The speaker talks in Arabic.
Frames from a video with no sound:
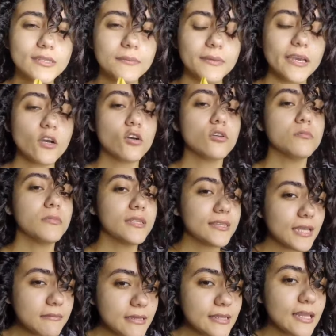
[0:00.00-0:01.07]
ده بياخد من
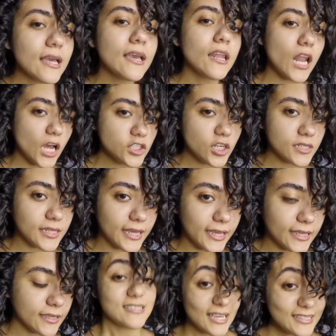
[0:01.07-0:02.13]
8 دقايق ل 10
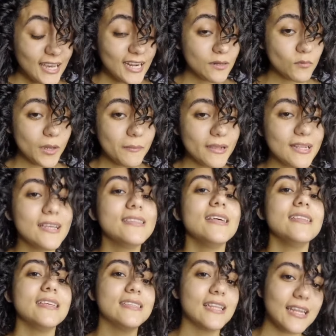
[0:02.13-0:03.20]
دقايق زائد حاجه مهمه
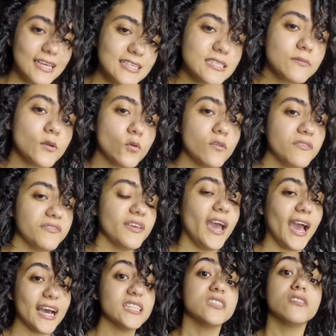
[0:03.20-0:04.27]
جدا ان لازم يكون في
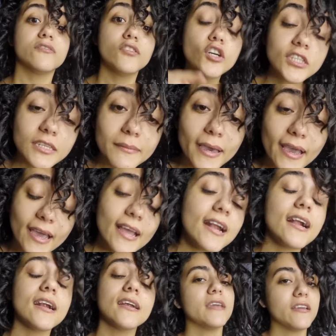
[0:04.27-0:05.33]
حد فوق دماغك
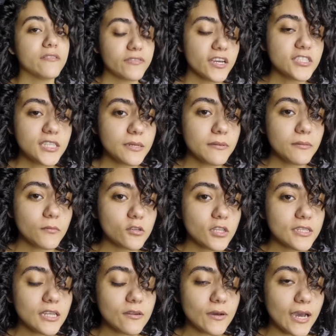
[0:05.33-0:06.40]
ما ينفعش تعمل الموضوع
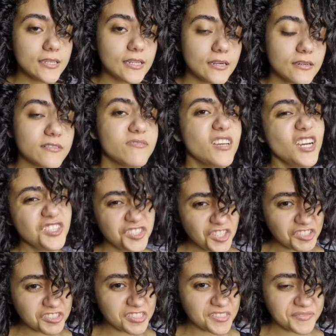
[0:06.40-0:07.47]
ده لوحدك
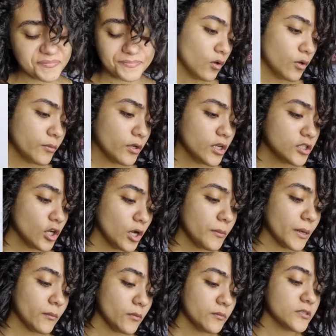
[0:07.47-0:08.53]
احتياطي وبيقول ان هو
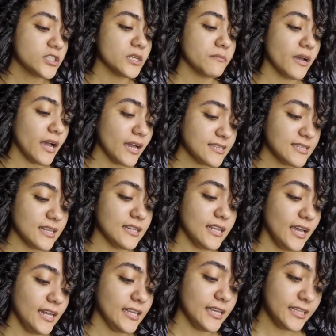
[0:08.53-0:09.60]
معمول من شمع عسل
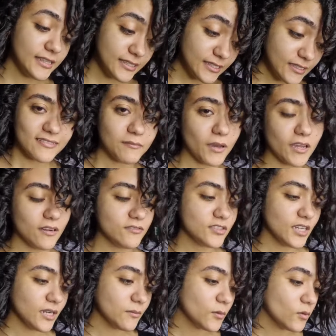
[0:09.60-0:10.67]
نحل هندي معرفش إيه
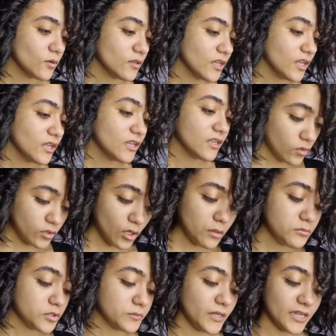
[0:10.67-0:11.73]
اللي انا بقوله ده وان هو
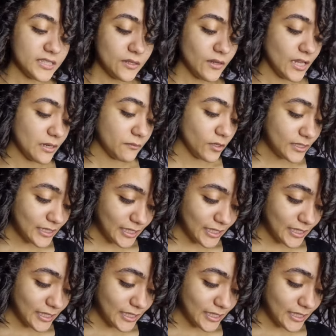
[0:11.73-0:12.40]
مش بيحتوي على مواد